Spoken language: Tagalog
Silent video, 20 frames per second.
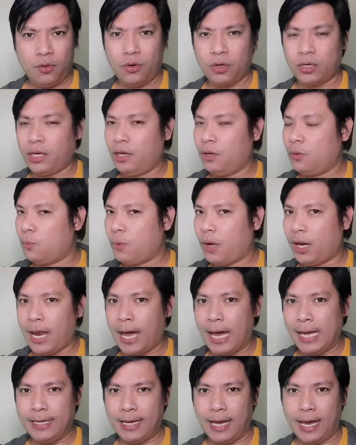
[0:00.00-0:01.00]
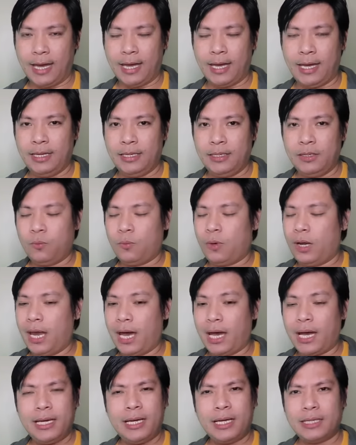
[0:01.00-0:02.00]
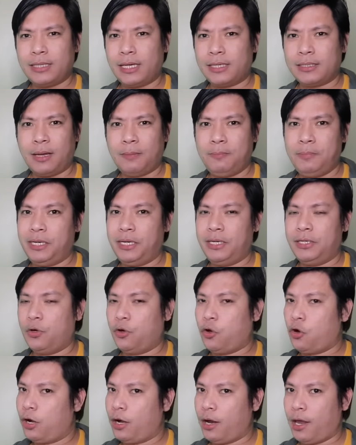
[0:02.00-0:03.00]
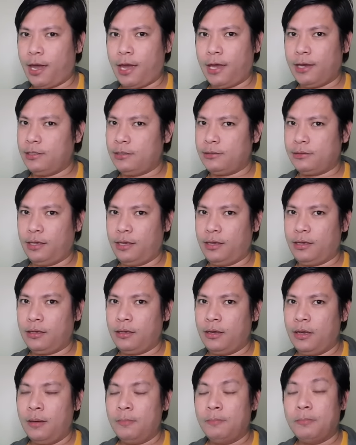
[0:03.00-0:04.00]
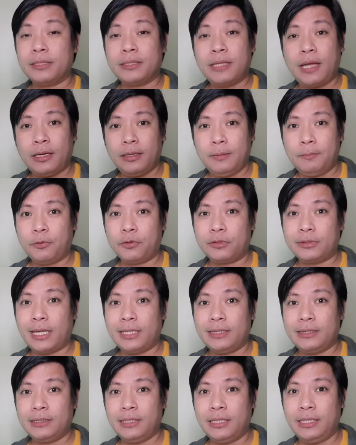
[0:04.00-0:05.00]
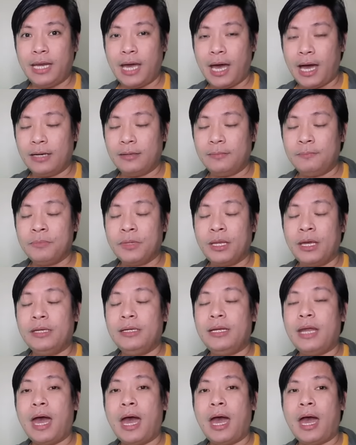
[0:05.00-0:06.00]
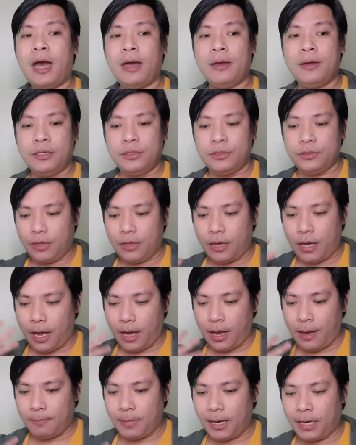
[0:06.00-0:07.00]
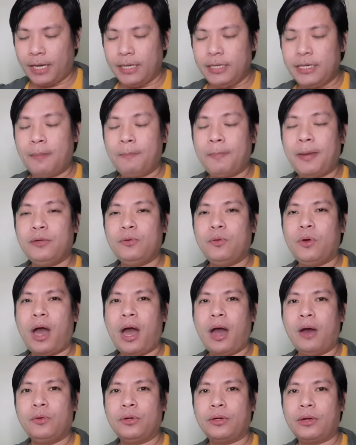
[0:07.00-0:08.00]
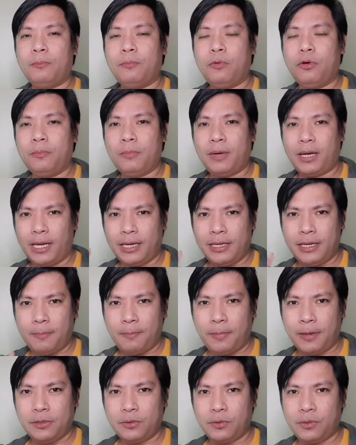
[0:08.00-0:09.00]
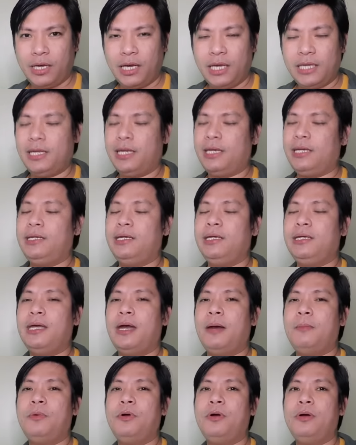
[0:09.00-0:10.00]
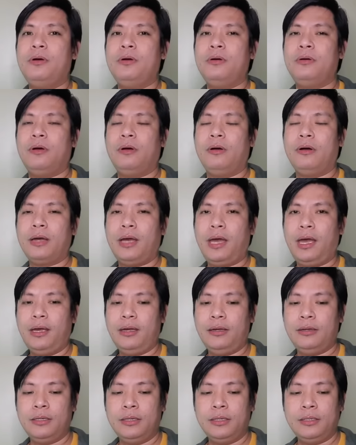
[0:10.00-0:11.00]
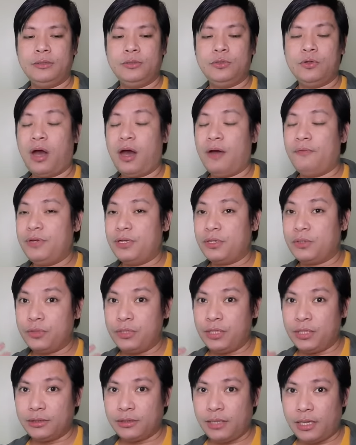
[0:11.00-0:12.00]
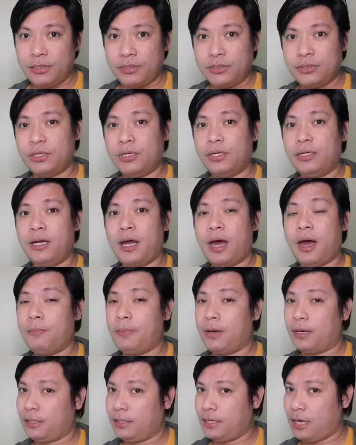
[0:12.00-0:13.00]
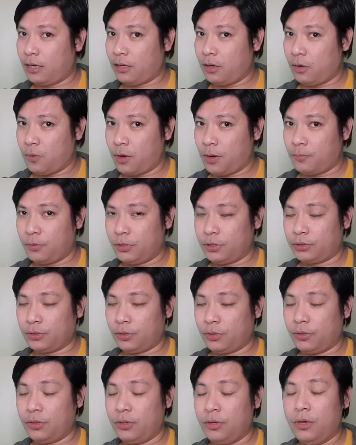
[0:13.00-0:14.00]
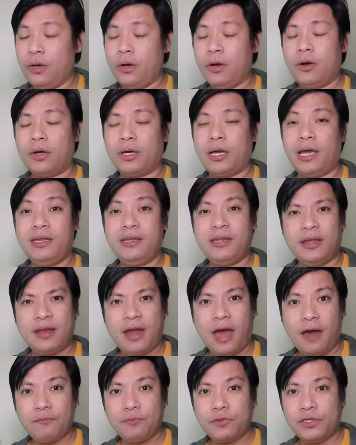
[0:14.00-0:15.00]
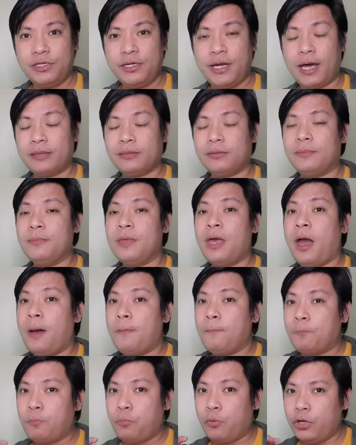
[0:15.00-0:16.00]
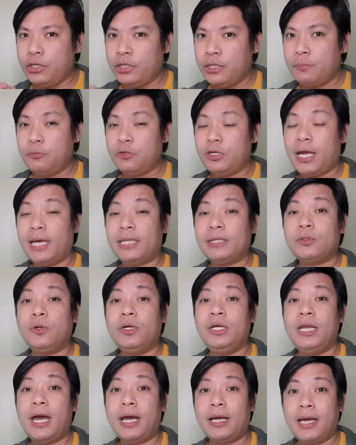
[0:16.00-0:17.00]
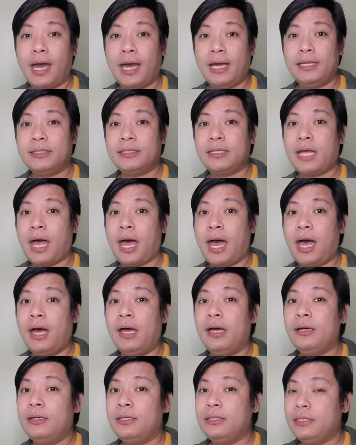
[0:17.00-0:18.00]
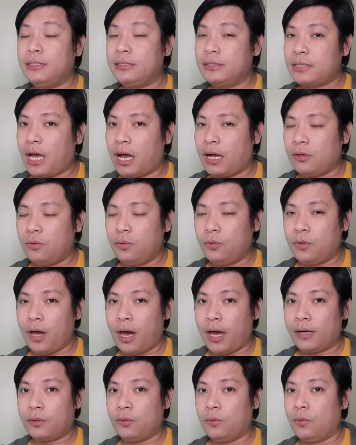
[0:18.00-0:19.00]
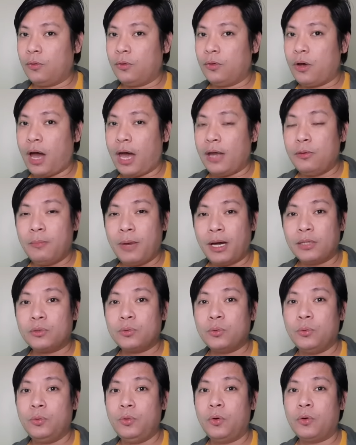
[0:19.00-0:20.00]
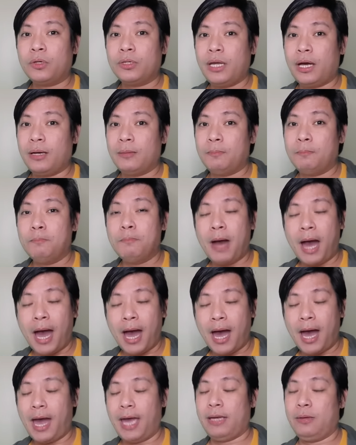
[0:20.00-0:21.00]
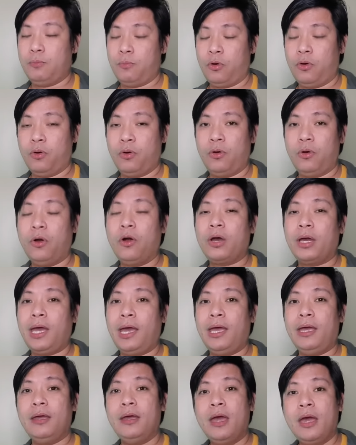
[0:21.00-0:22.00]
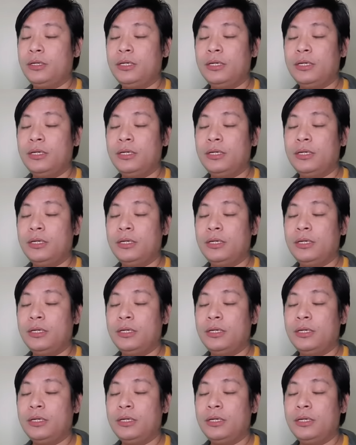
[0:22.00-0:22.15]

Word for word: Okay, wala na. Wala ka nang sasabihin or anything. Basta ang importante lang na uh, maganda pa yung aura mo, maganda pa yung enerhiya mo. Okay? You have the good intention habang ginagawa mo ito. Okay, then after that, pwede mo na ito ilagay sa isang lugar o anumang sulok ng bahay mo. Okay?